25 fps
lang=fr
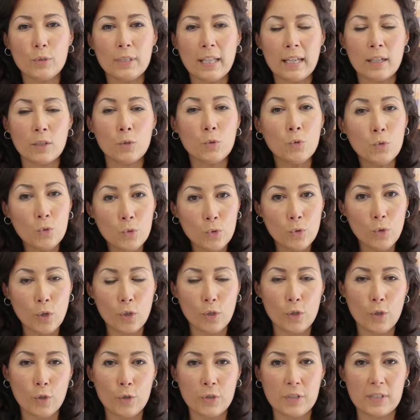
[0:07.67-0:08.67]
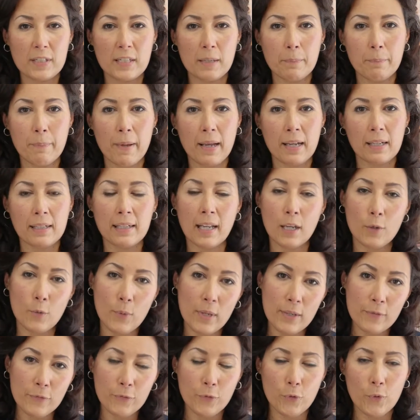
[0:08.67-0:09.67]
d'un concours lancé par
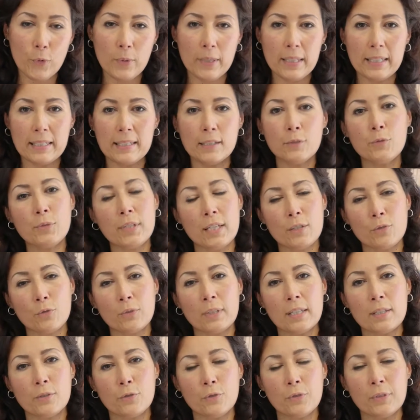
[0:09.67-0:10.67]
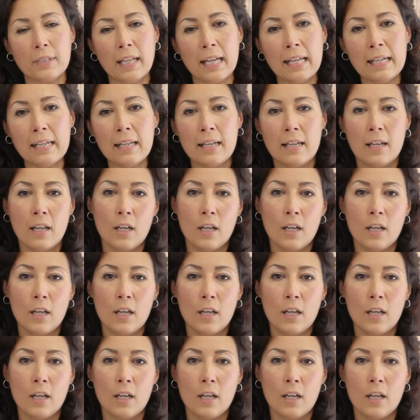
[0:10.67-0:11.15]
l'AEFE et l'Éducation nationale,